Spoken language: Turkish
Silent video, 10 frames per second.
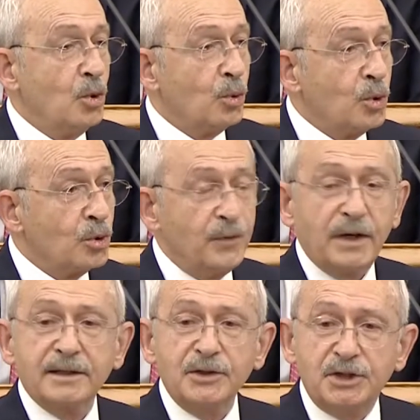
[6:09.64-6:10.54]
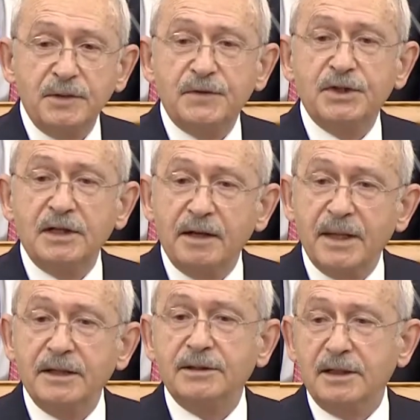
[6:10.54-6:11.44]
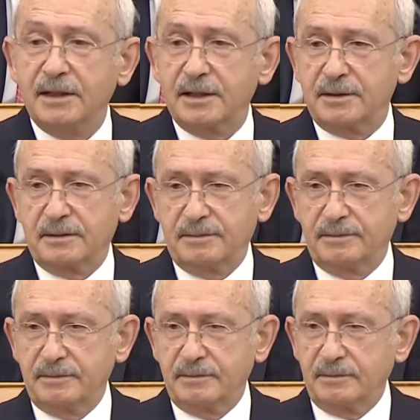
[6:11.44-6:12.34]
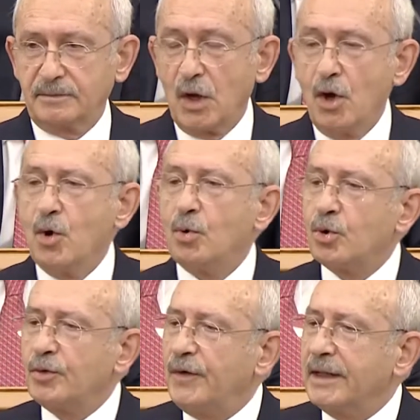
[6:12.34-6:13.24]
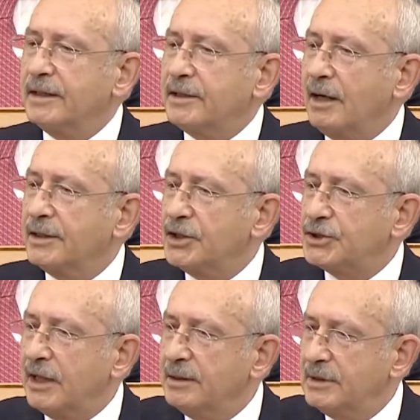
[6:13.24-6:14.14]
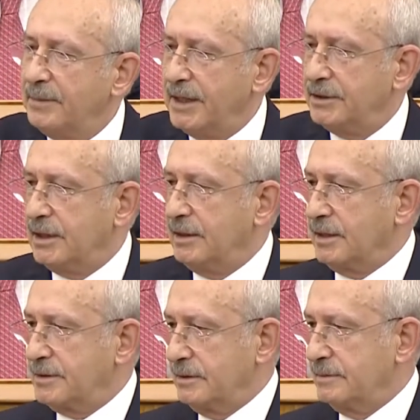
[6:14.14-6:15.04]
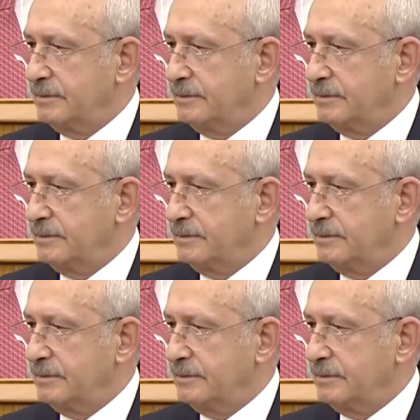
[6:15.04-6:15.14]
Urfalı çiftçi de beni dinlesin. Urfalı kardeşlerim de beni dinlesin.